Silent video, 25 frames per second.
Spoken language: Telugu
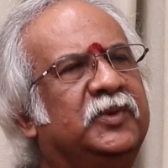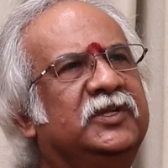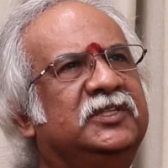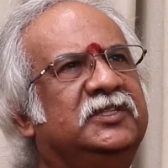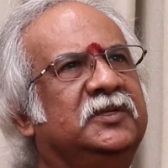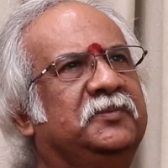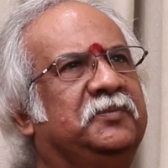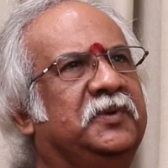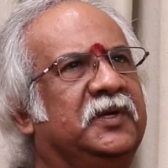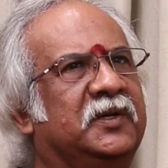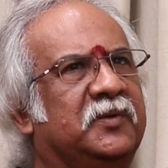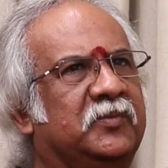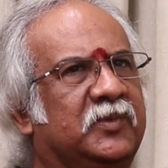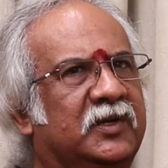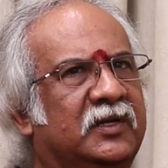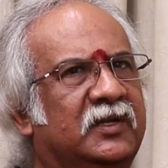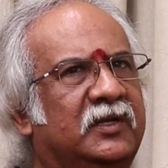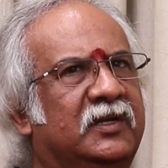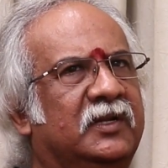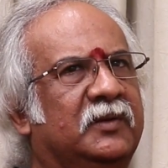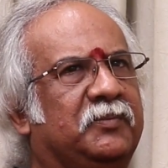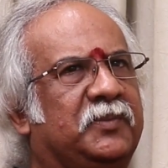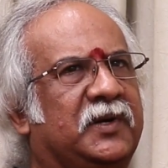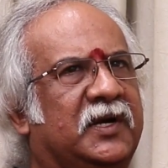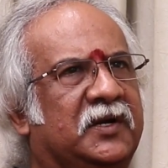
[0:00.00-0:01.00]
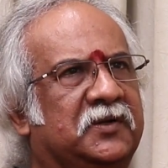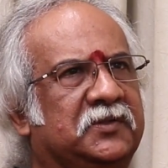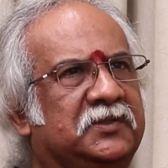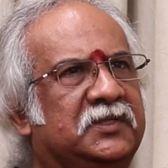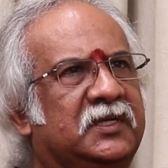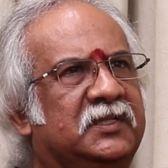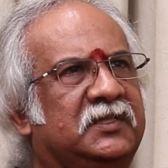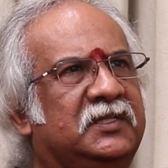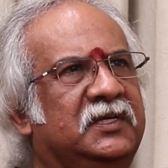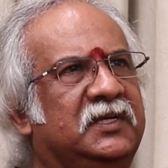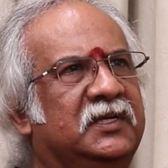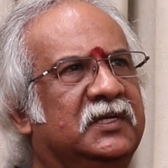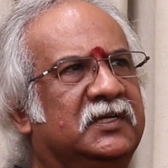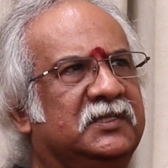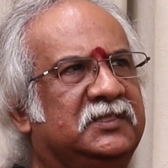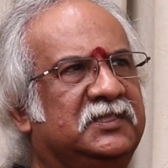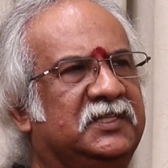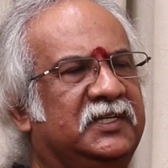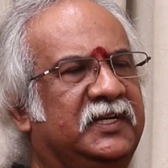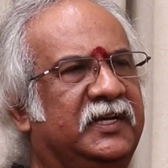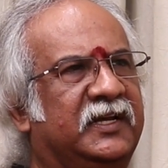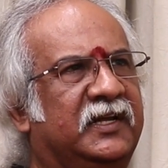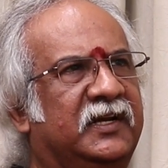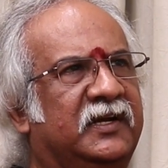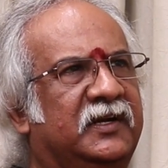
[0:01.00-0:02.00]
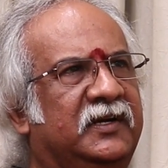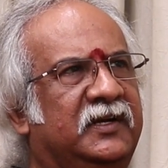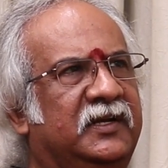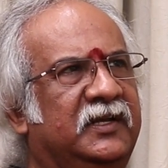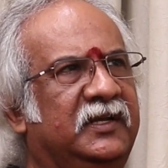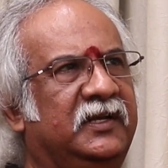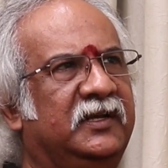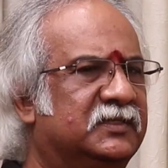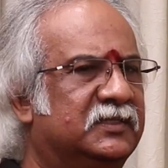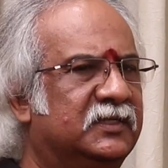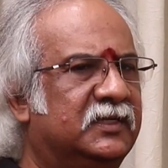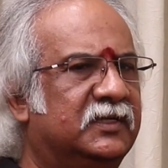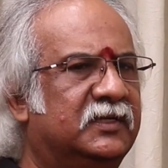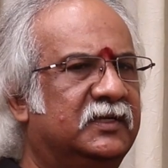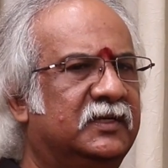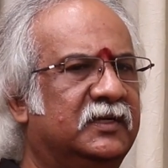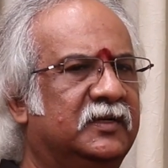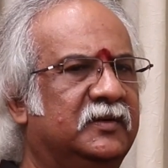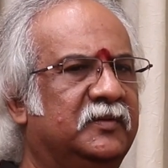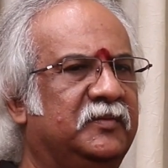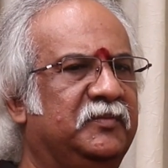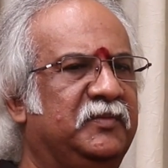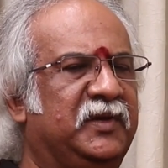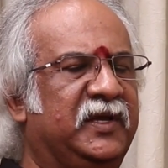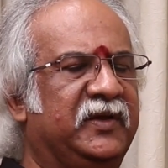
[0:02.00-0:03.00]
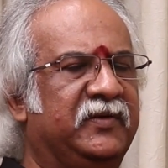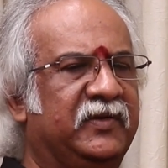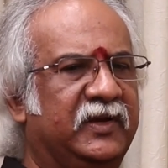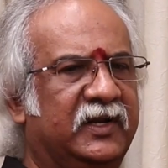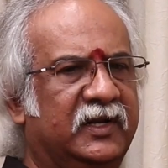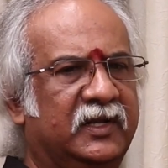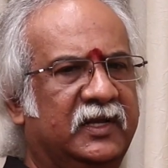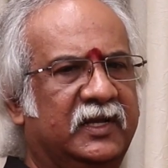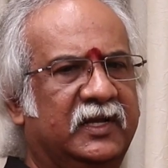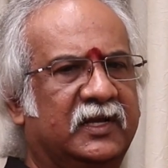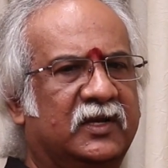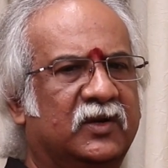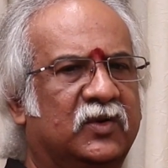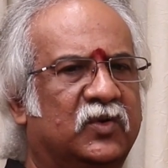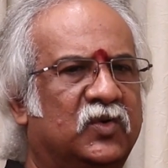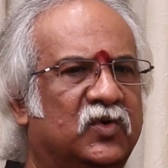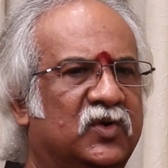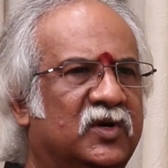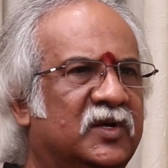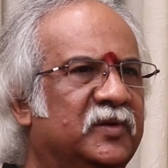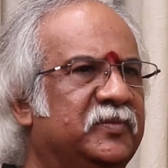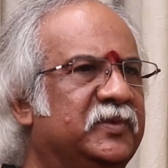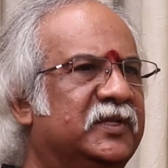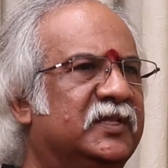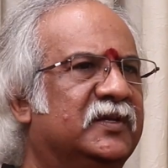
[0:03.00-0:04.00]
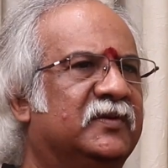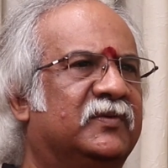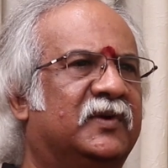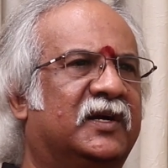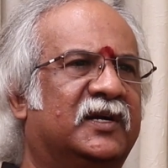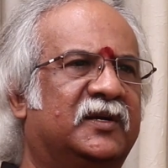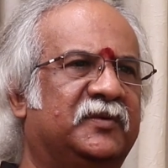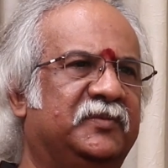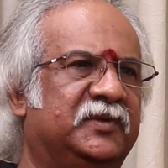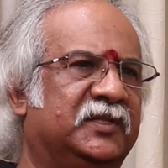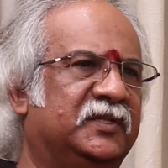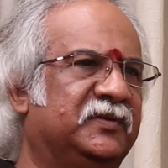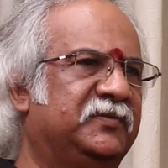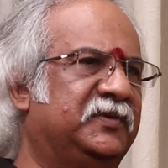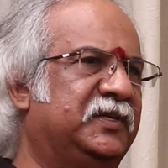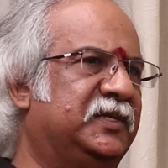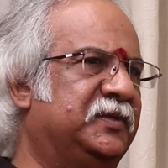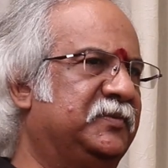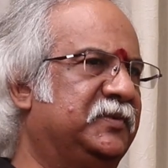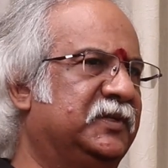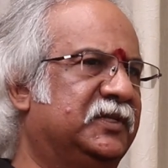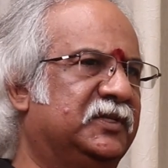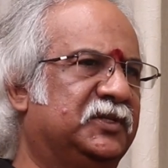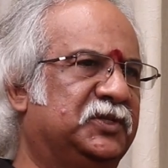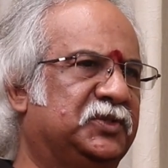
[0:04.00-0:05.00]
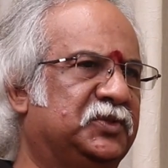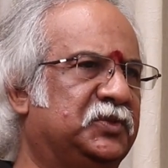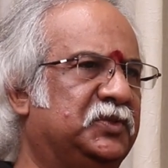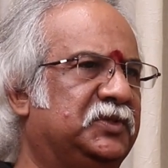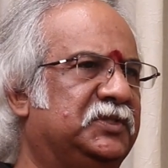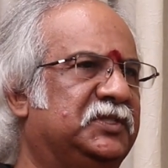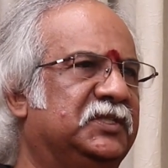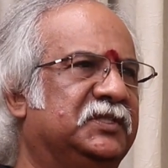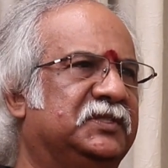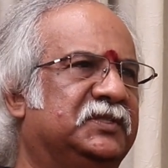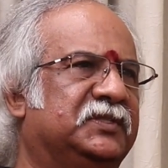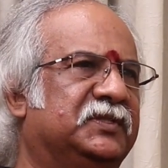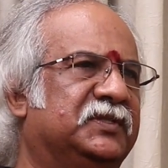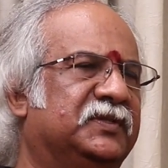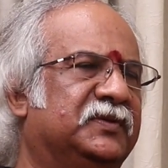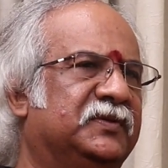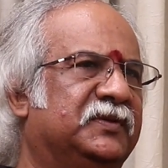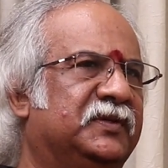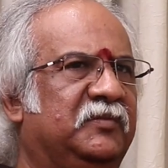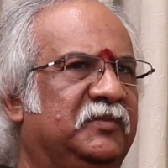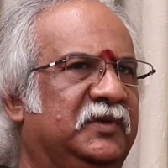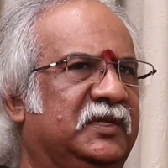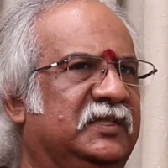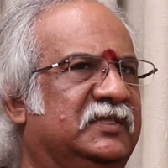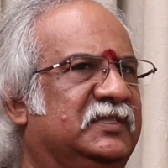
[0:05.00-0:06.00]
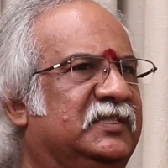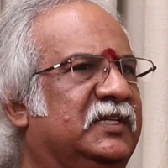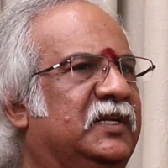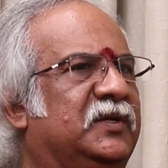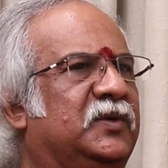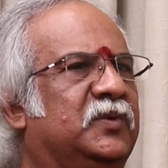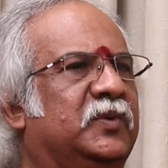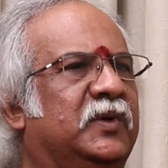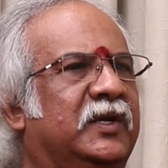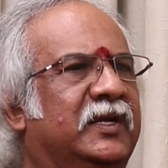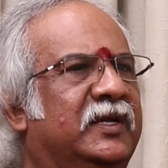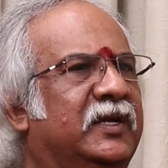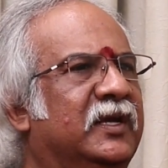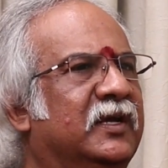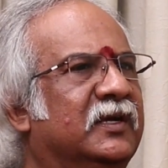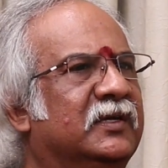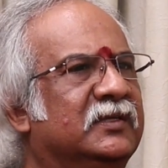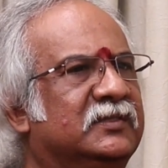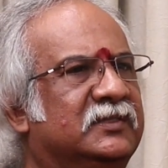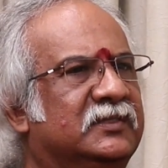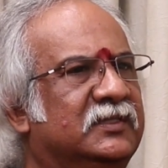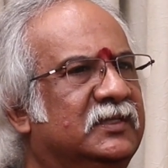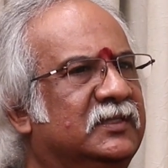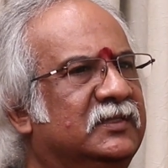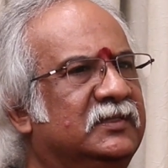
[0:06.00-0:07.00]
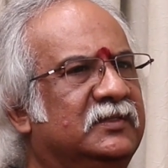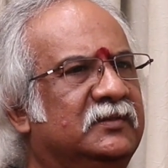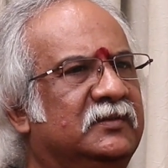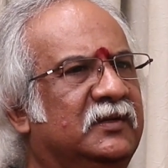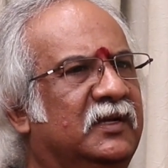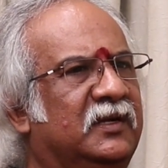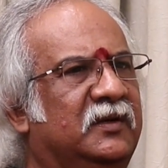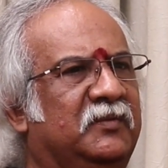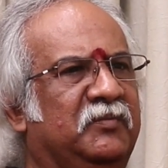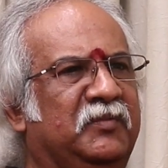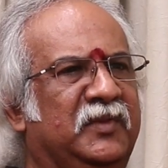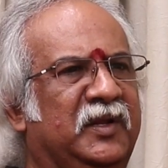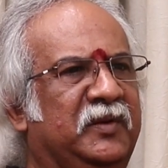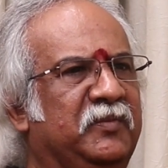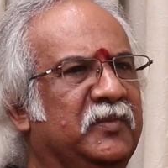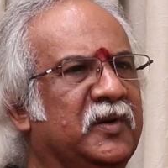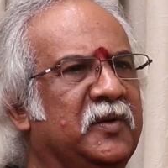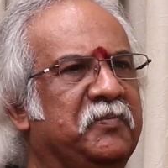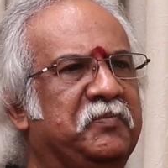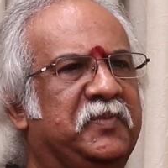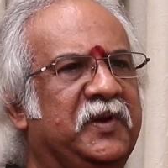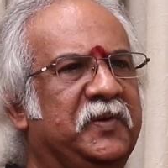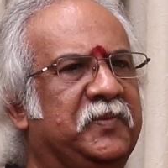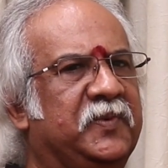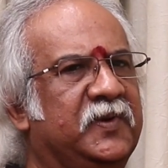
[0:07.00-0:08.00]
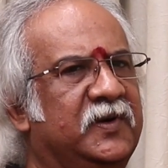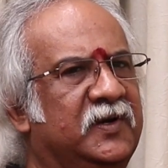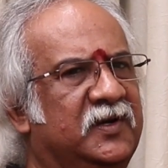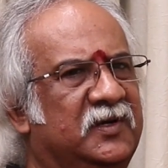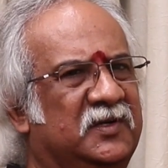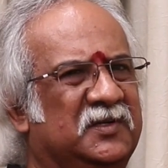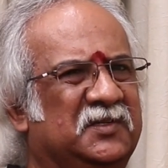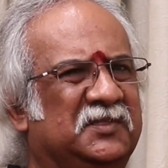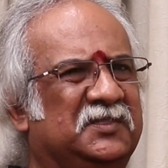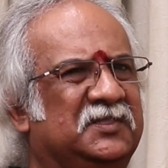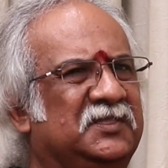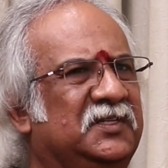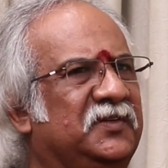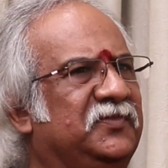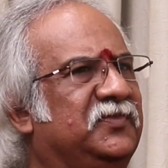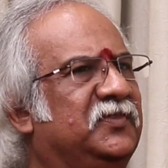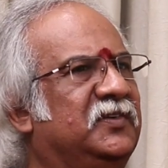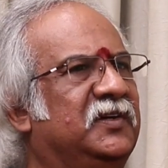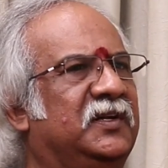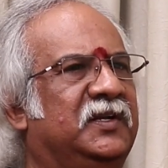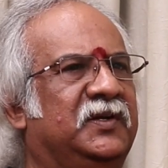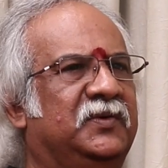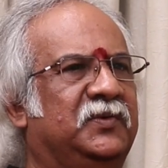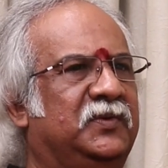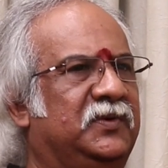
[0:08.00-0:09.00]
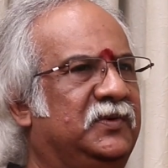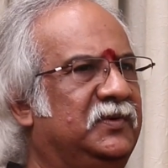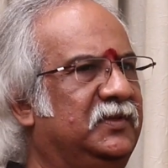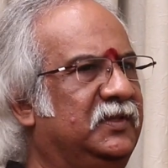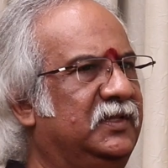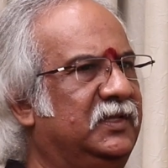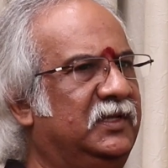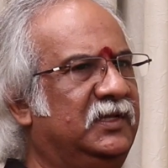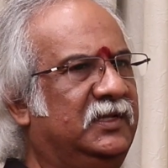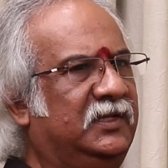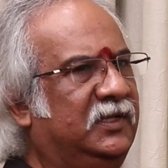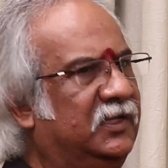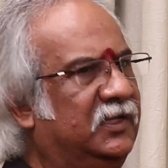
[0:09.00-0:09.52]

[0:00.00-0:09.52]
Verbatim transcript: అప్పుడు చెప్పారు మాట ఇలా పాడుతా తీయగా చేయాలండి సార్ మేమైనా ఇంకా రోడ్ల మీద వాటి మీద వీటి మీద షూట్ చేస్తున్నాం మీ సెట్ వర్కే కదా సార్ అండ్ మినిమం పీపుల్ అంటున్నారు సేఫ్గానే ఉంటుంది